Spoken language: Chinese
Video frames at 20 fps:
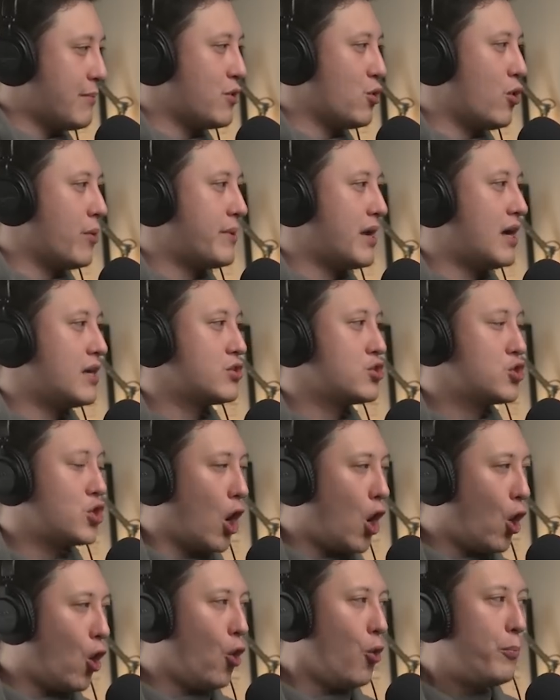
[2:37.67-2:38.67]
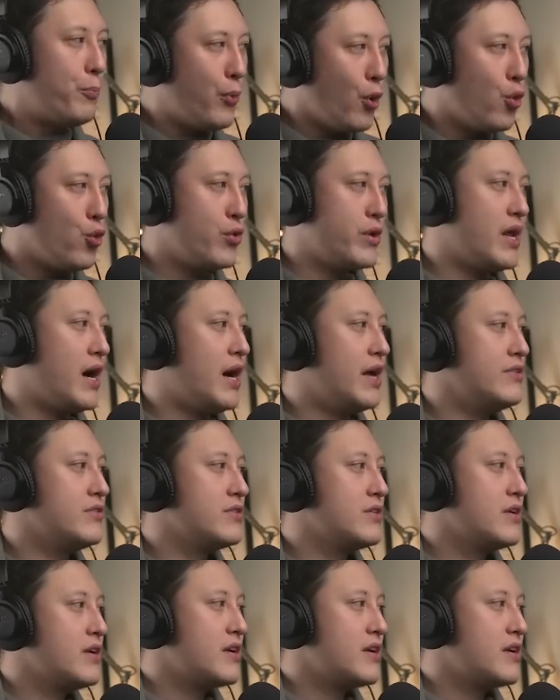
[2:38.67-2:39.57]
货币都不能